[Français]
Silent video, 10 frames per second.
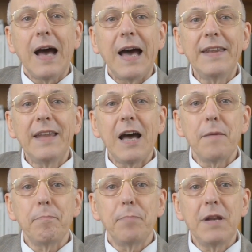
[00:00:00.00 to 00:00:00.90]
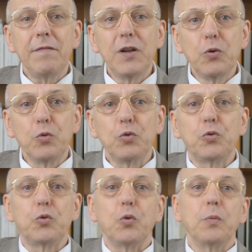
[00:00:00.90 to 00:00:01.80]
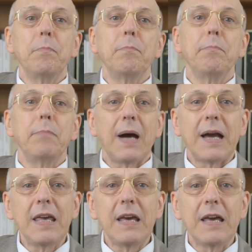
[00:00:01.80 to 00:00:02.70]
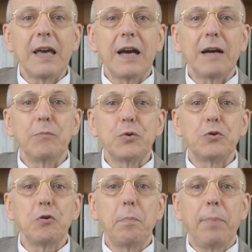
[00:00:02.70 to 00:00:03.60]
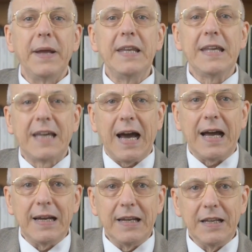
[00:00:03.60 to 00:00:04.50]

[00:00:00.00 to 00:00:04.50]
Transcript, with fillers: Anna Benvenuto, mariée à M. Panicale.